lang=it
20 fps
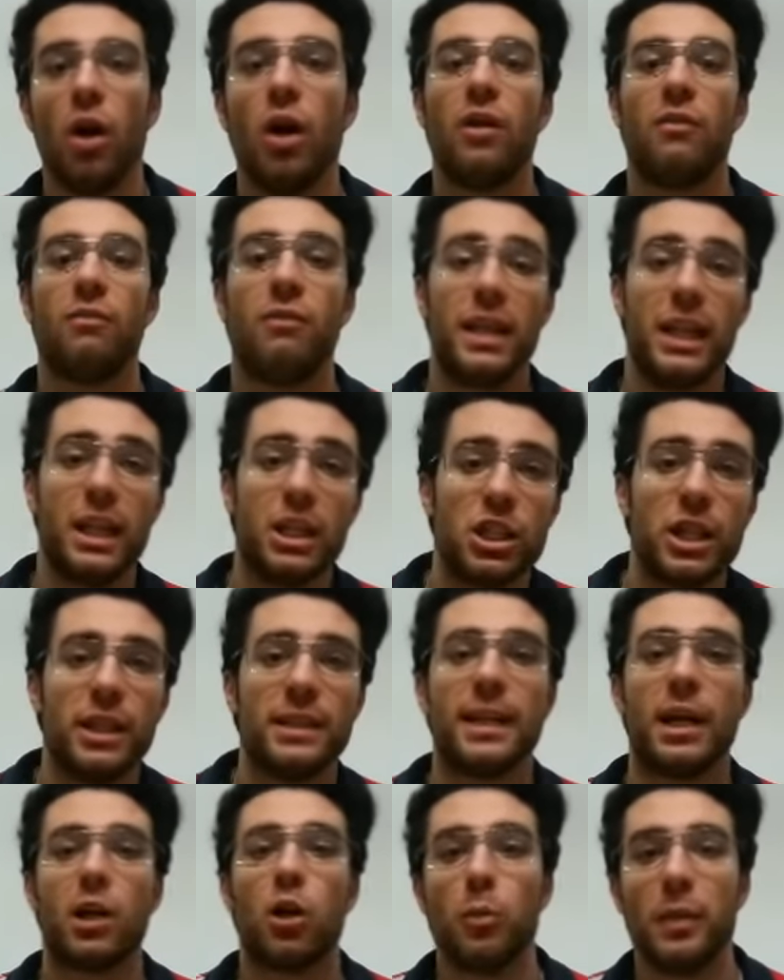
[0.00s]
venne
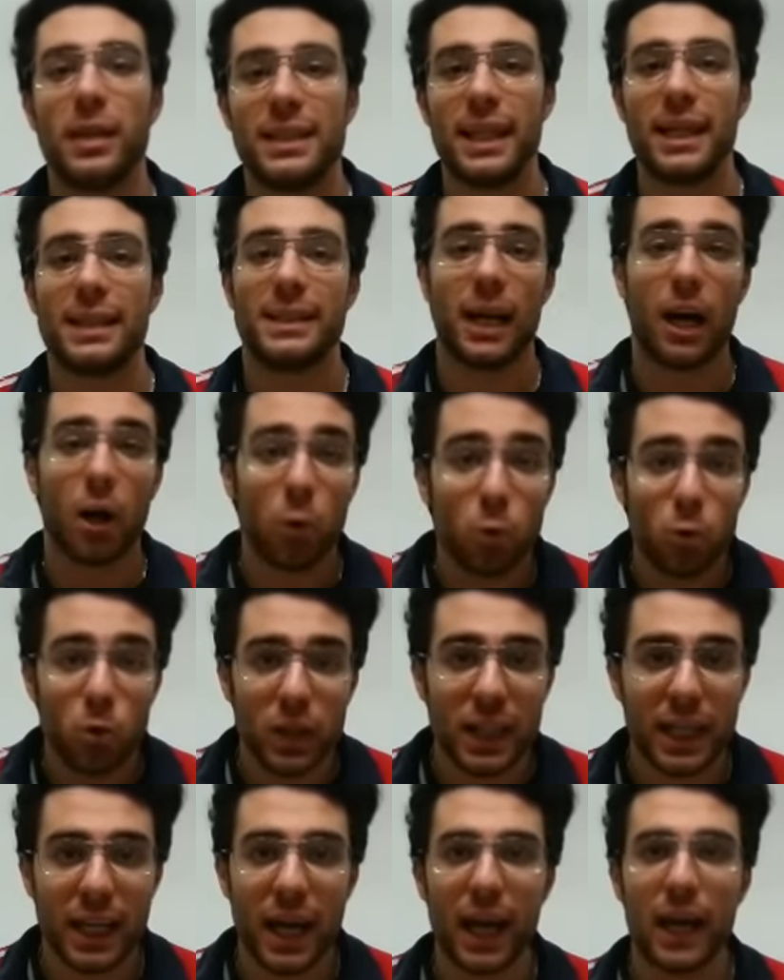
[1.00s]
scelta come data
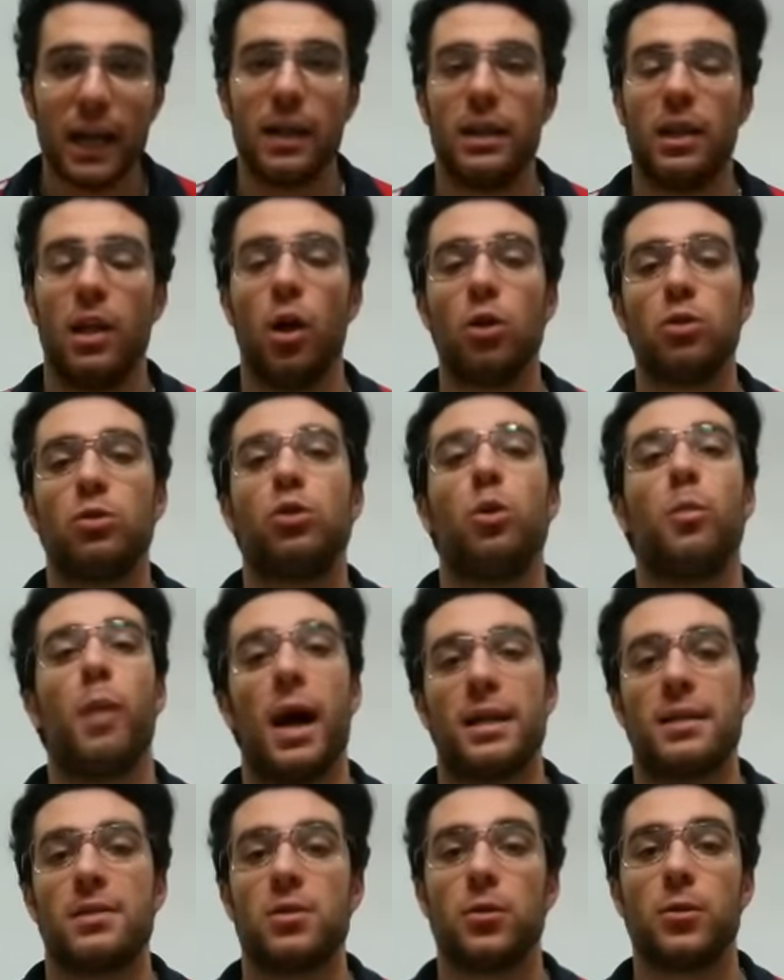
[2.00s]
unica l'8
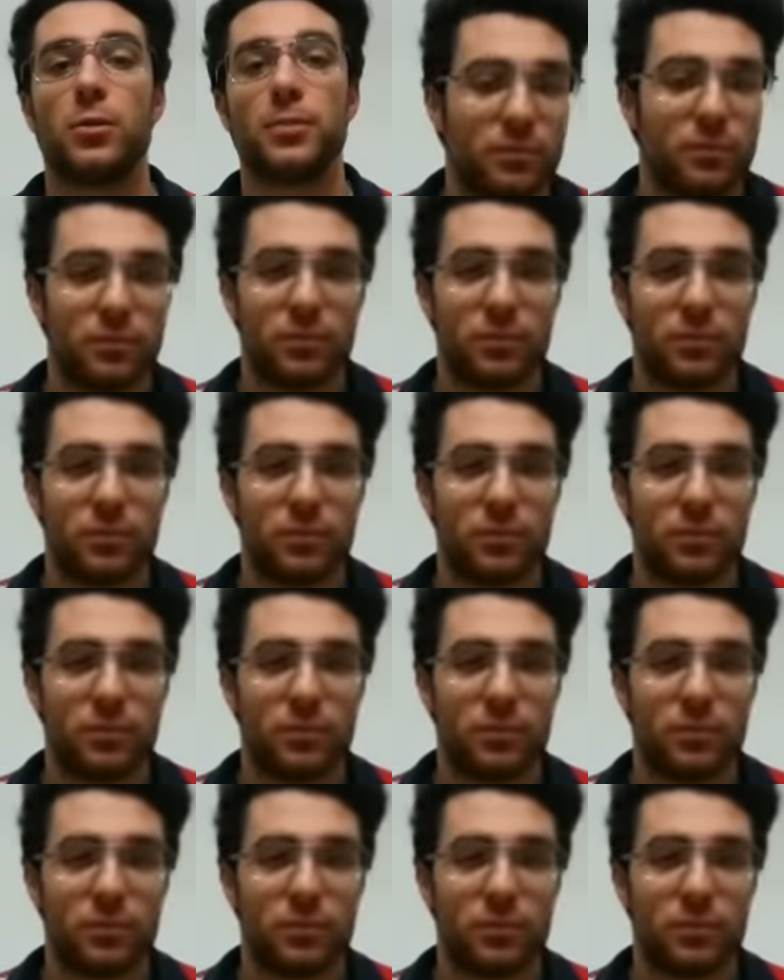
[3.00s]
marzo,